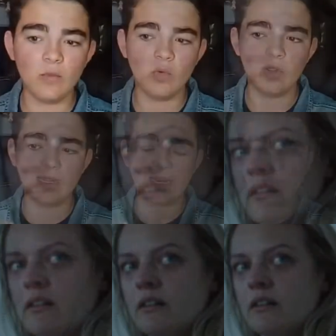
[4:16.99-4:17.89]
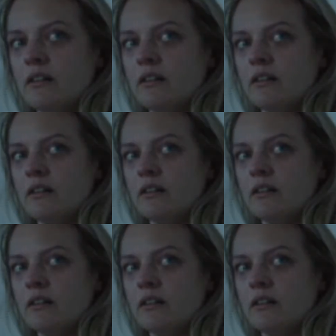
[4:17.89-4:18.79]
un gran ritmo, o sea, es
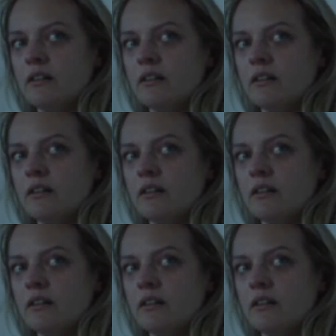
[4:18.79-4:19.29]
entretenida para mí.